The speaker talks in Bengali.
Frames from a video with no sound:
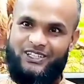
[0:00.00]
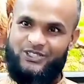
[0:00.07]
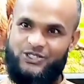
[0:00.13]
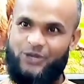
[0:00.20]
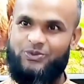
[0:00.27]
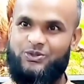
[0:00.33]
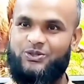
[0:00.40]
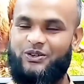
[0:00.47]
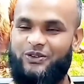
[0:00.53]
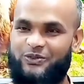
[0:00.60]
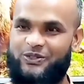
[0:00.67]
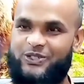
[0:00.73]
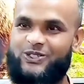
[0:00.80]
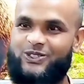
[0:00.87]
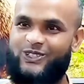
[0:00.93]
সবসময় আমার
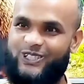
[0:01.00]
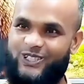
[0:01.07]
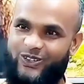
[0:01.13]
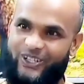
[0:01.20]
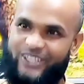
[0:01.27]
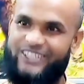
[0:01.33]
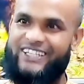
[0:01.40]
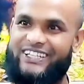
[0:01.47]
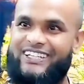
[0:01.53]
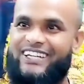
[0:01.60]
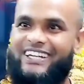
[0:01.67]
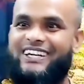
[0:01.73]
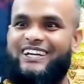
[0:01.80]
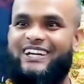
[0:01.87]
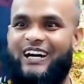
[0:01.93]
ভিডিওগুলি করে থাকে
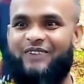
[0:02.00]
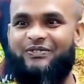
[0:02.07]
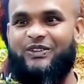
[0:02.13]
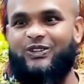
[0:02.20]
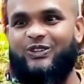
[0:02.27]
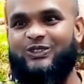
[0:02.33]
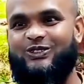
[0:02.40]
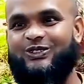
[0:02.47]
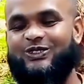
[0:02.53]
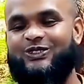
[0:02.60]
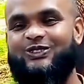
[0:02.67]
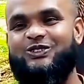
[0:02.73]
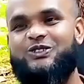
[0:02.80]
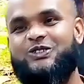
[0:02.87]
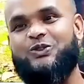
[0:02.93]
আপনারা নতুন
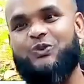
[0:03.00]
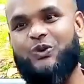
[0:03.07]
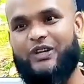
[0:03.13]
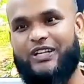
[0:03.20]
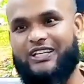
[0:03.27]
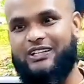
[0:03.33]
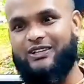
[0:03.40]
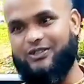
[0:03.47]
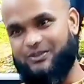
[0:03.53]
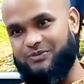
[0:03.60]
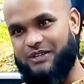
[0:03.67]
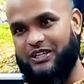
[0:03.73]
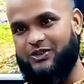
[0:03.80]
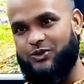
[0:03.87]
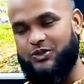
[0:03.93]
নতুন কোনো কোয়ারি
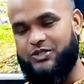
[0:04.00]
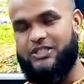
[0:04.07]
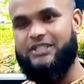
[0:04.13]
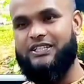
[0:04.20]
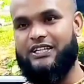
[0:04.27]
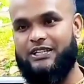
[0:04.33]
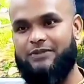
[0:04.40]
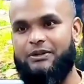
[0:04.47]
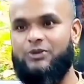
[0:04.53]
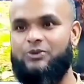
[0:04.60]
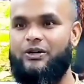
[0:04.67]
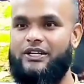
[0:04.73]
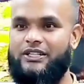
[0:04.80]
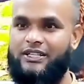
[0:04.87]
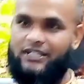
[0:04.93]
মানে কোশ্চেন থাকলে বা
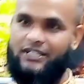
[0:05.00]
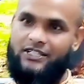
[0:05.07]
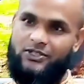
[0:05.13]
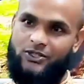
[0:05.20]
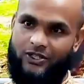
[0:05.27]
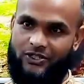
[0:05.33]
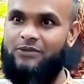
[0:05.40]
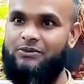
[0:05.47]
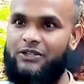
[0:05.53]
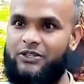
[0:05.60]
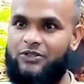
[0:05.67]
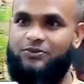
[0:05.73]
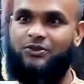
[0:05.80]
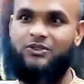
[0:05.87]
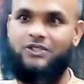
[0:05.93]
কোয়ারি থাকলে সরাসরি
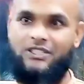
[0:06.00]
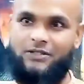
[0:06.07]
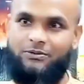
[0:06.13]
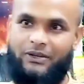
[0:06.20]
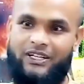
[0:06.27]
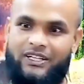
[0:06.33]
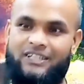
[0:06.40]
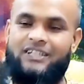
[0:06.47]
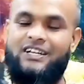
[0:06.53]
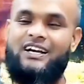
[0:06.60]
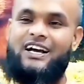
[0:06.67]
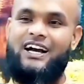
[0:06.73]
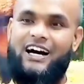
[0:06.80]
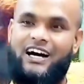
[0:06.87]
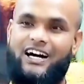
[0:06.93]
ভাইকে ফোন দিতে পারেন
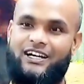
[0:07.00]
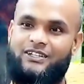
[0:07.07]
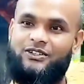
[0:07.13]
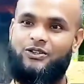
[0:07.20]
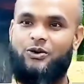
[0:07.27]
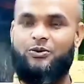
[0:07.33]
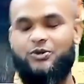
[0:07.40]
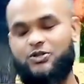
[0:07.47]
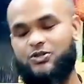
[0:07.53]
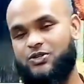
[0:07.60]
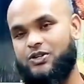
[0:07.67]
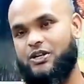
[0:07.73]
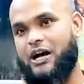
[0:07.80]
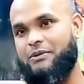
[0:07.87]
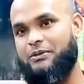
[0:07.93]
আর
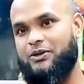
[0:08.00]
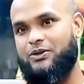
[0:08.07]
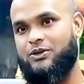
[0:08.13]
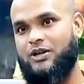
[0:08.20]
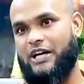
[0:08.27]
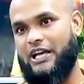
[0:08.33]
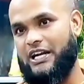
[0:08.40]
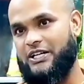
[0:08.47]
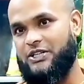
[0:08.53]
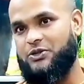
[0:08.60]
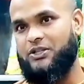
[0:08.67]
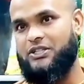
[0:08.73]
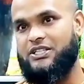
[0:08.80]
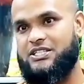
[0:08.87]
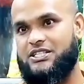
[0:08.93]
অবশ্যই আবারও অ্যালার্ট
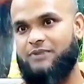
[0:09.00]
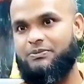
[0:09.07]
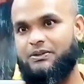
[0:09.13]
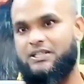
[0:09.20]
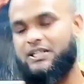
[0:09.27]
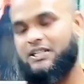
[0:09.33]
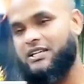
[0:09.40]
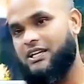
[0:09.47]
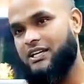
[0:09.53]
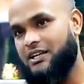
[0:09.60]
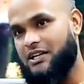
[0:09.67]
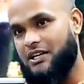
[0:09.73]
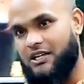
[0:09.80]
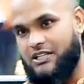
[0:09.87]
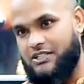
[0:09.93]
করে দিচ্ছি আপনাদেরকে
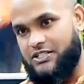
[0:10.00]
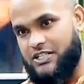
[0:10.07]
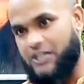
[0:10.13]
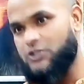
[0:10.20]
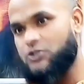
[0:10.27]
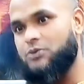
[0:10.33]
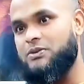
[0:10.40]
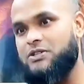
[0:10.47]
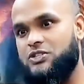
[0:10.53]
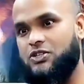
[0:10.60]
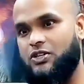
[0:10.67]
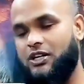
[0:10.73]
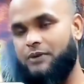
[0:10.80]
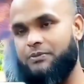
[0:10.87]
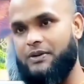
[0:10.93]
যেহেতু
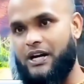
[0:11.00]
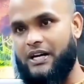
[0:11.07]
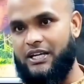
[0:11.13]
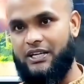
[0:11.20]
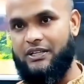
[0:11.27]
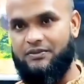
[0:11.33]
বিশ্বকাপ রানিং